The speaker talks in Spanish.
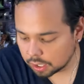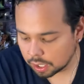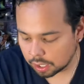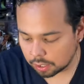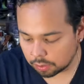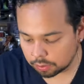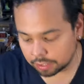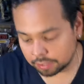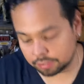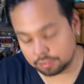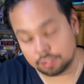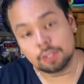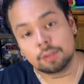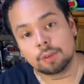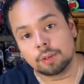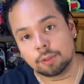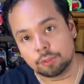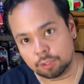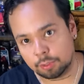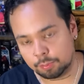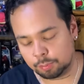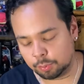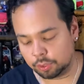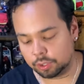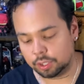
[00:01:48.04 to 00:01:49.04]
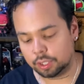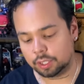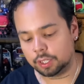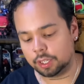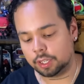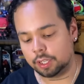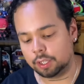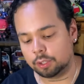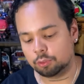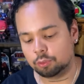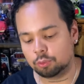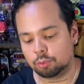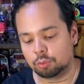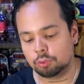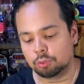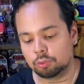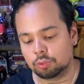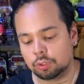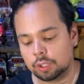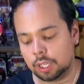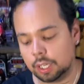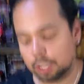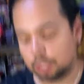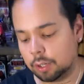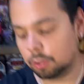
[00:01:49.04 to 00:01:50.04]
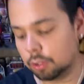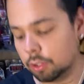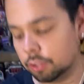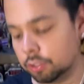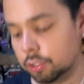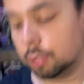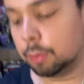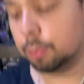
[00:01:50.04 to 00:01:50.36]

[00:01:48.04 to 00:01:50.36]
ahora sí vamos a ponerle sus tacos.